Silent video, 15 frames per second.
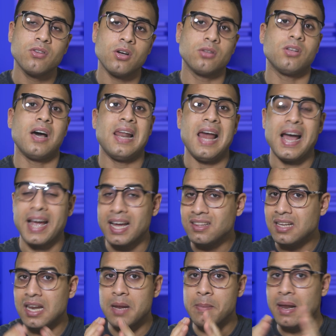تقطع الحاجات
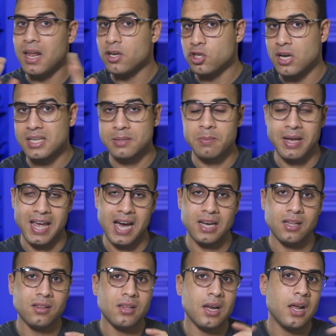اللي لهاش لازمه
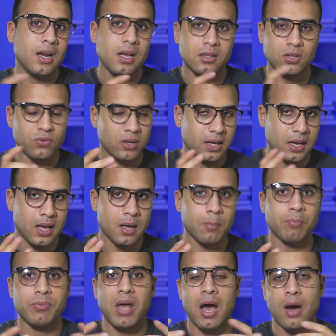يعني انت لقلقت في
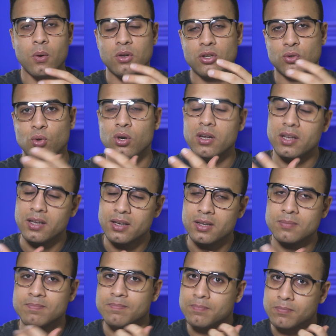الكلام حاولت تقول
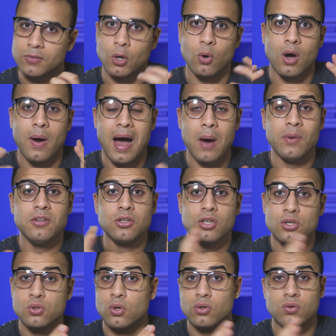ايه حاولت
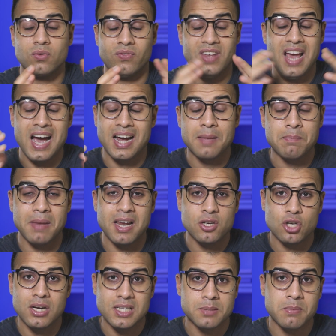تسكت في حاجات
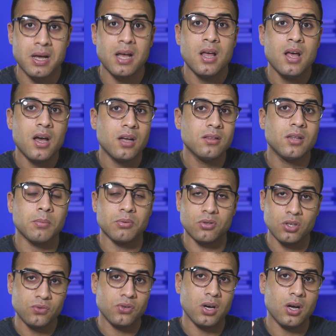لهاش لازمه انت
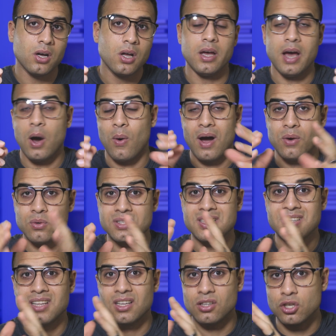بتضيفها او عاوز
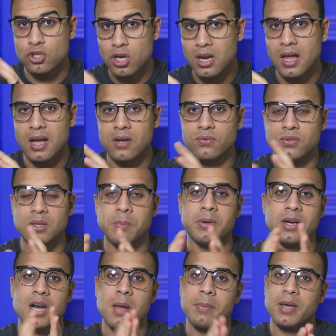انت تشيلها في
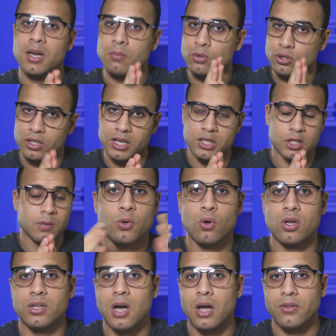برنامج المونتاج كل
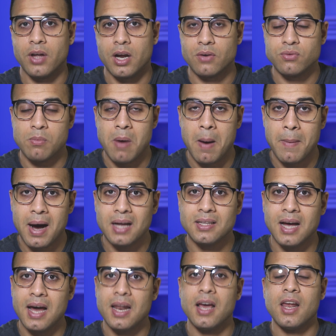ده هنعرفه مع بعض
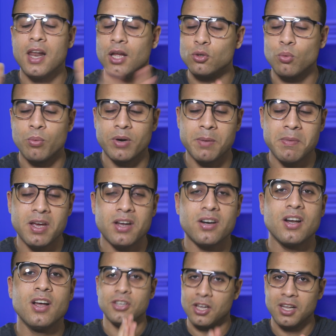على الادوب
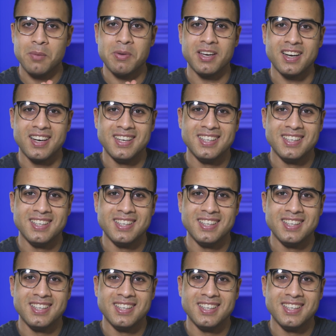بريمير يلا بينا